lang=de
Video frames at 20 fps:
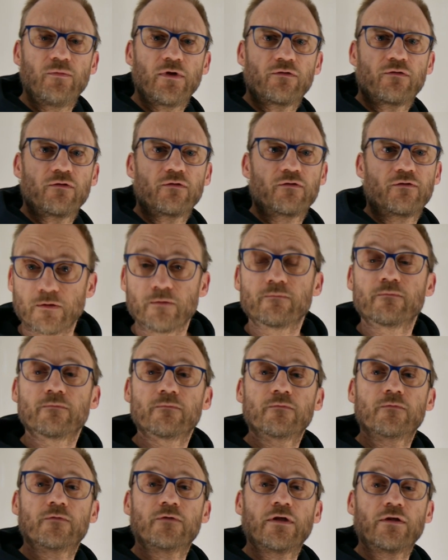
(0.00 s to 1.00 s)
das ist
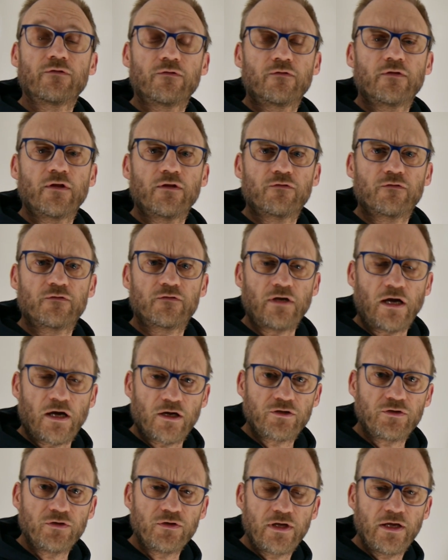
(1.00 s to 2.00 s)
das, ist das
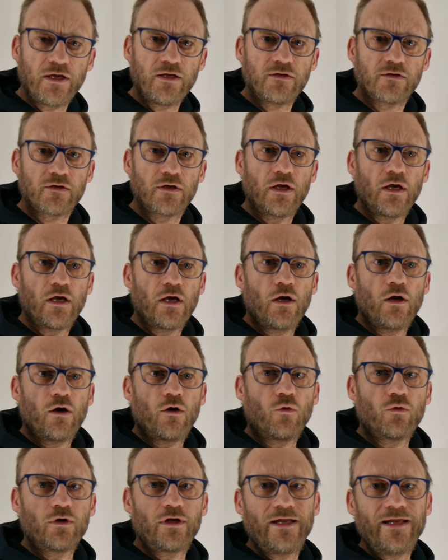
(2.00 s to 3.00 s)
Starter-Kit
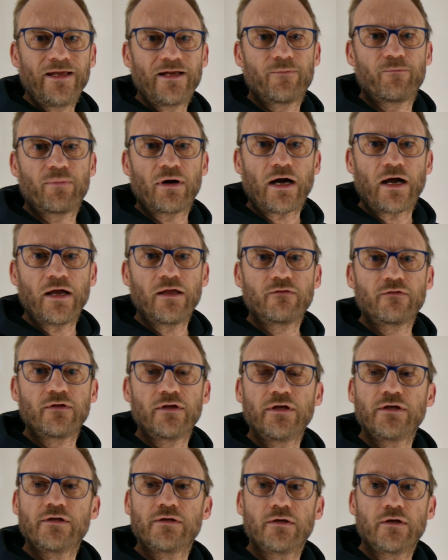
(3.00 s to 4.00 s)
und liegt
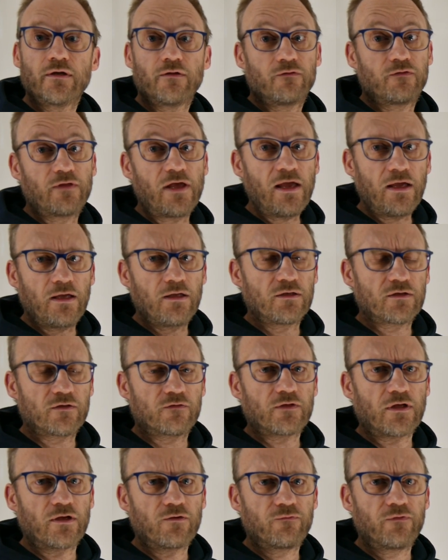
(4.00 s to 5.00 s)
preislich sehr
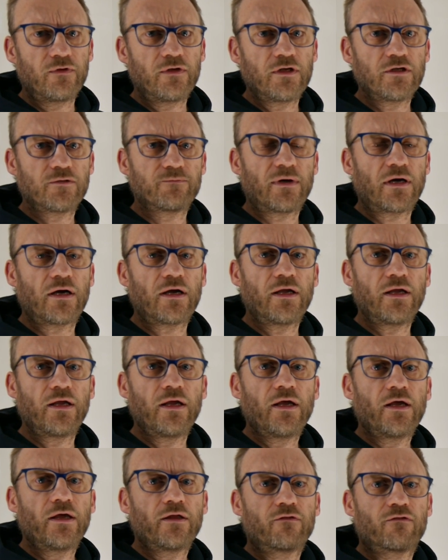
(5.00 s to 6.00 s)
interessant, finde ich, bei
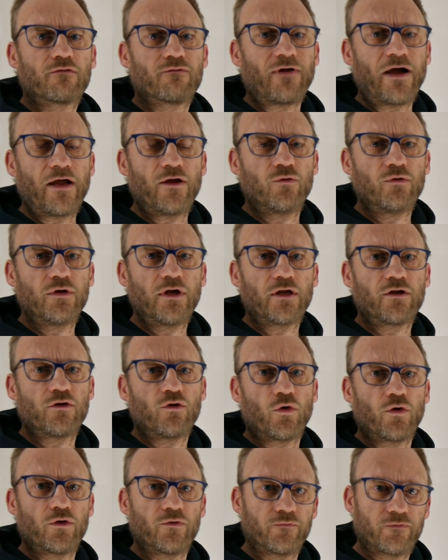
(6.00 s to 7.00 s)

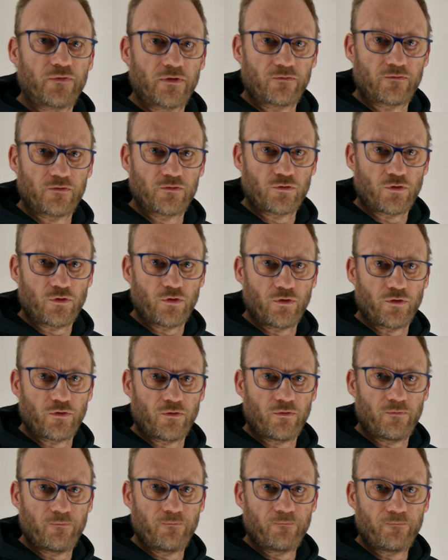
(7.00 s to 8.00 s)
249
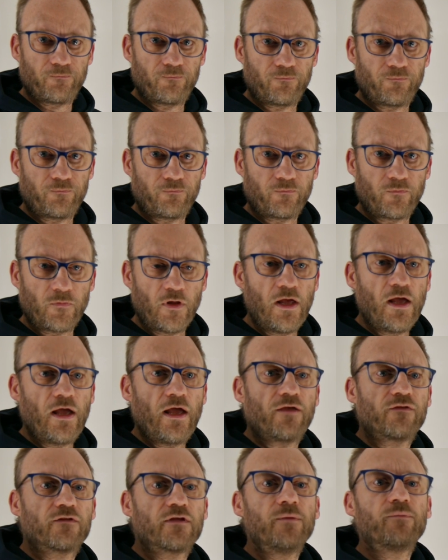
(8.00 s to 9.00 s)
Euro.
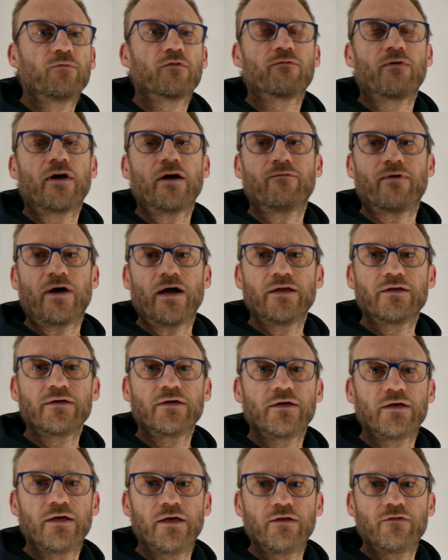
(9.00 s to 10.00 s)
Es gibt zwei
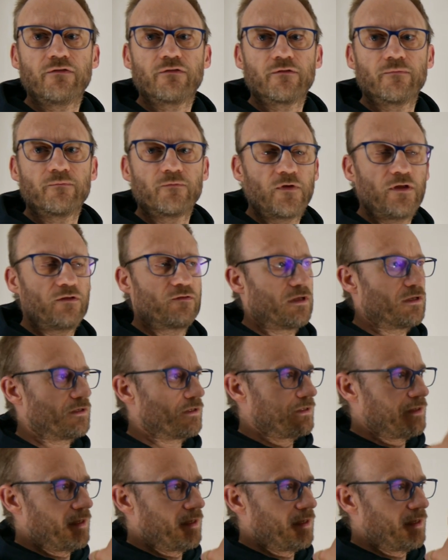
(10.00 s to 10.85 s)
weitere Kits, die seht ihr